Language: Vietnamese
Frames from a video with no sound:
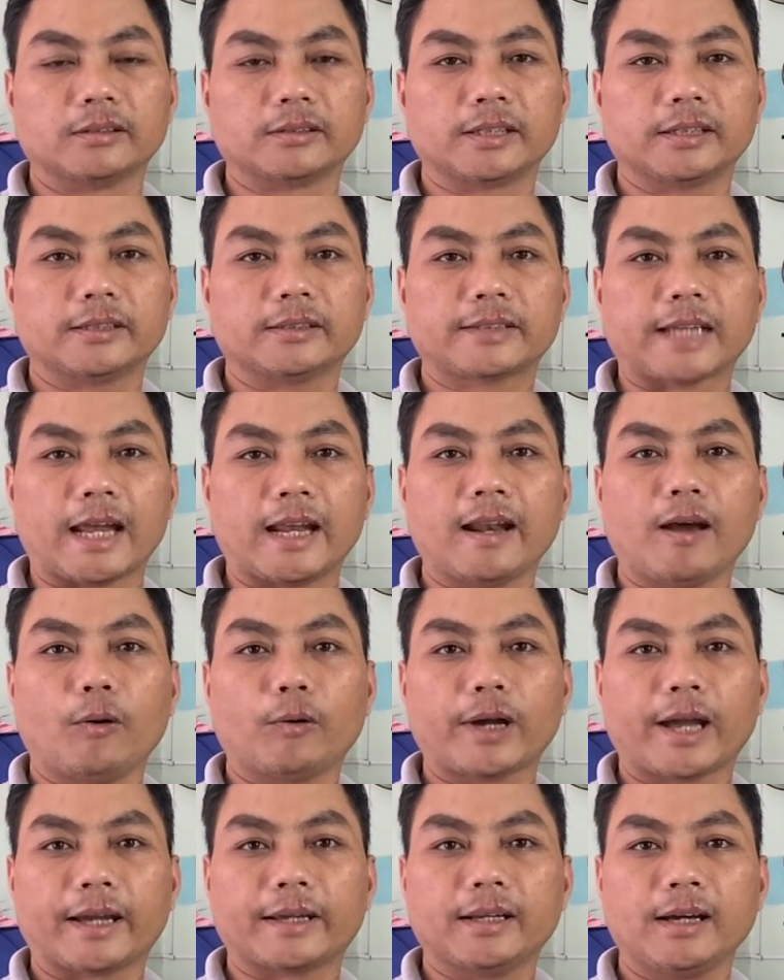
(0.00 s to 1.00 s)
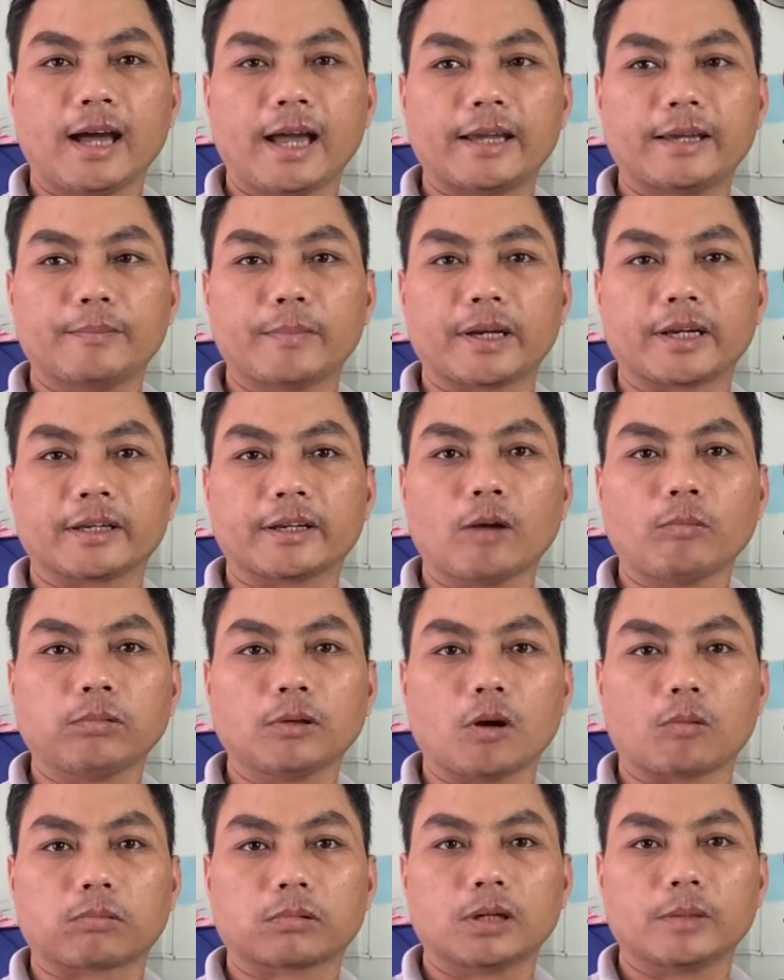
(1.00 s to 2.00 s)
từ thì chạy lâu ngày nó hay bị
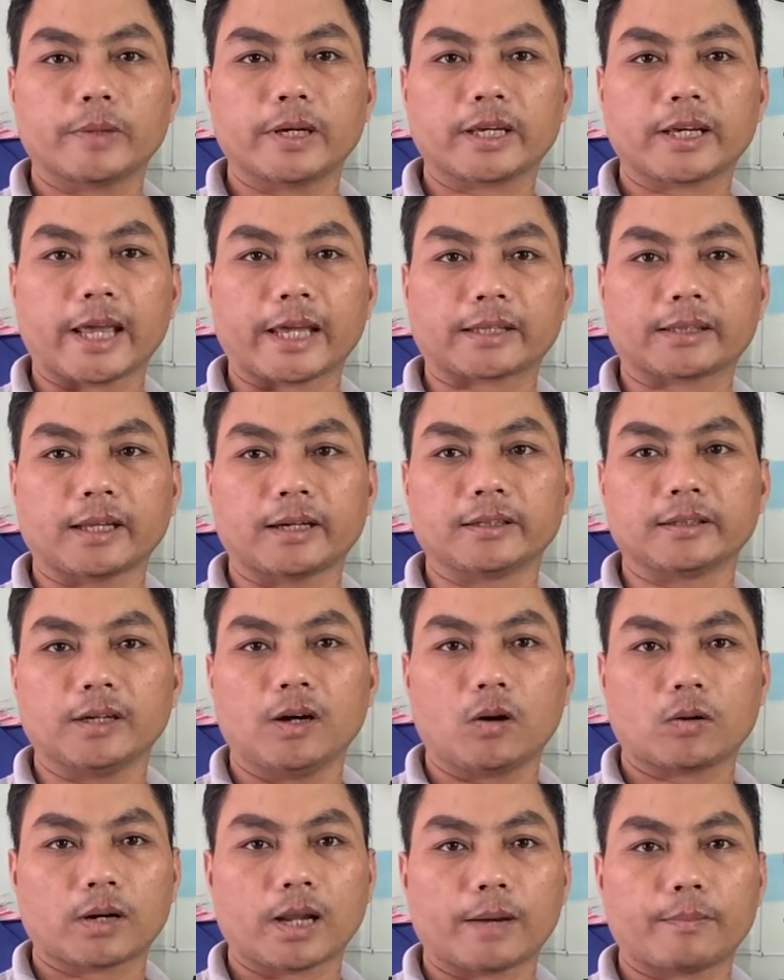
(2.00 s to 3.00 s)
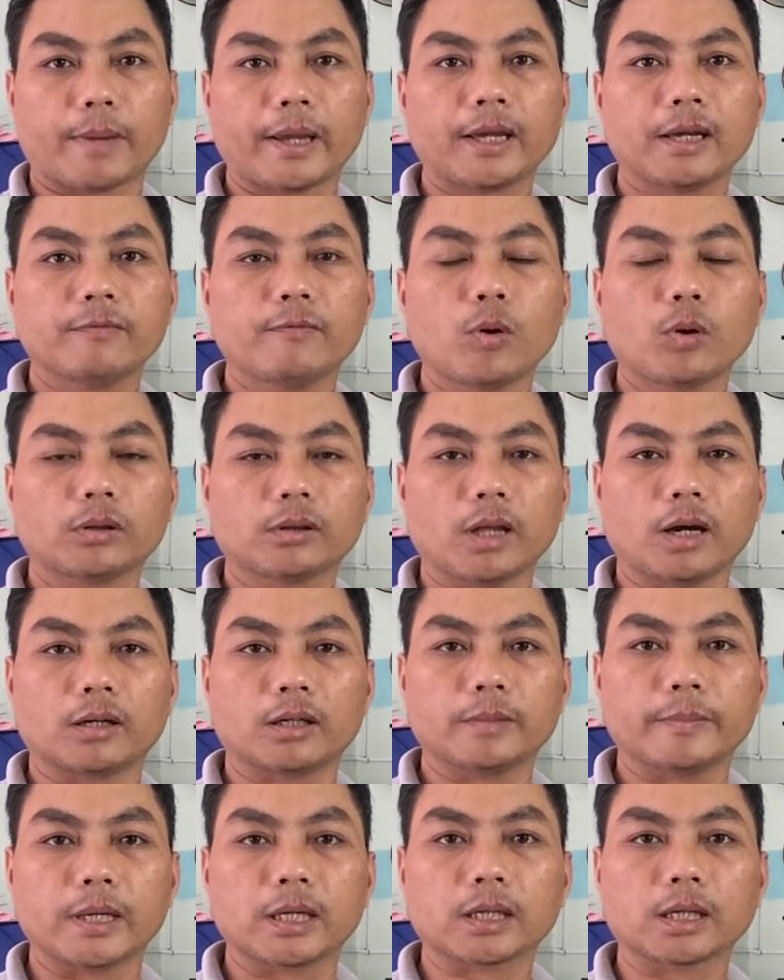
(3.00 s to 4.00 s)
đóng cục nó bị kẹt từ hoặc là mấy cái phốt
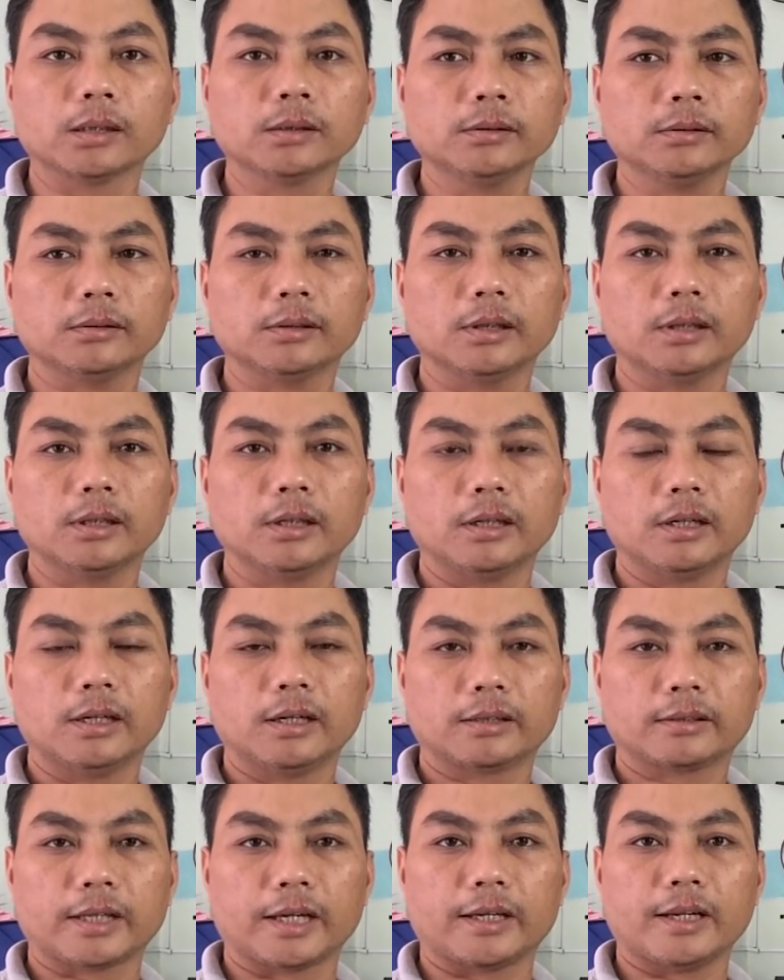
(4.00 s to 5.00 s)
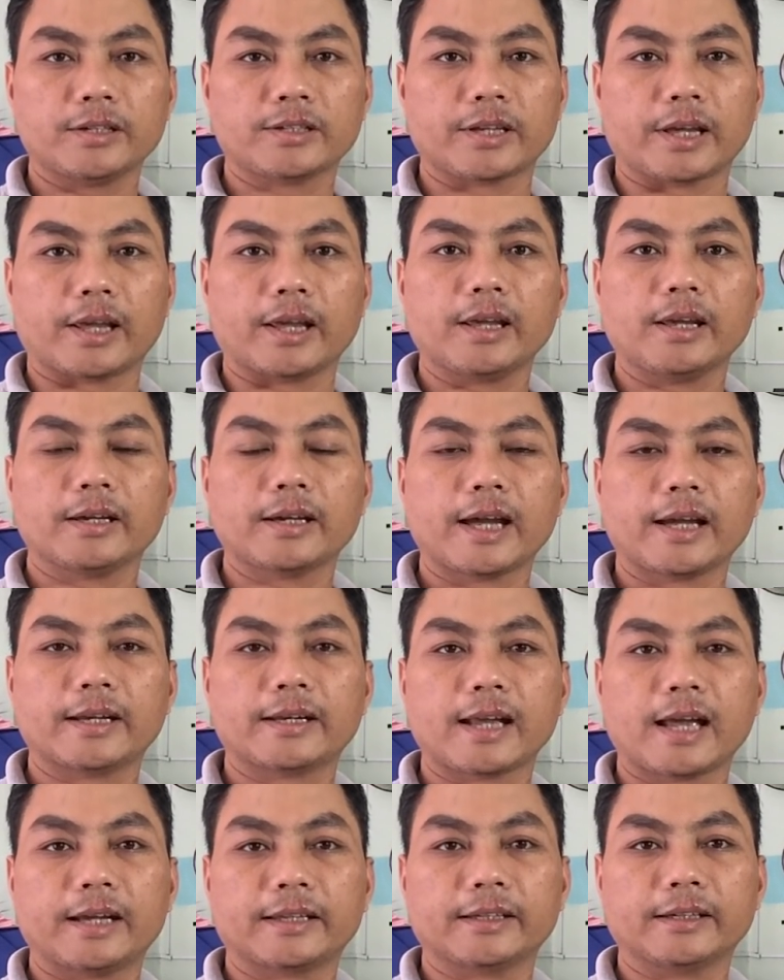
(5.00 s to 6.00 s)
từ nó bị cứng thì nó sẽ
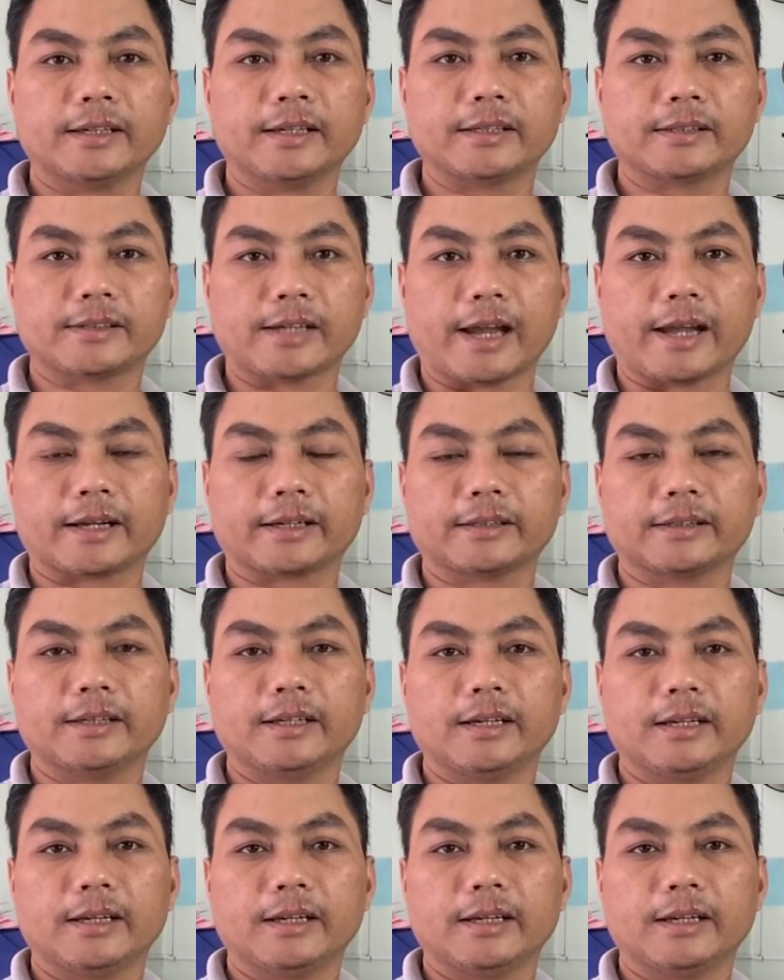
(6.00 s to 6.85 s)
gây ra những cái hiện trạng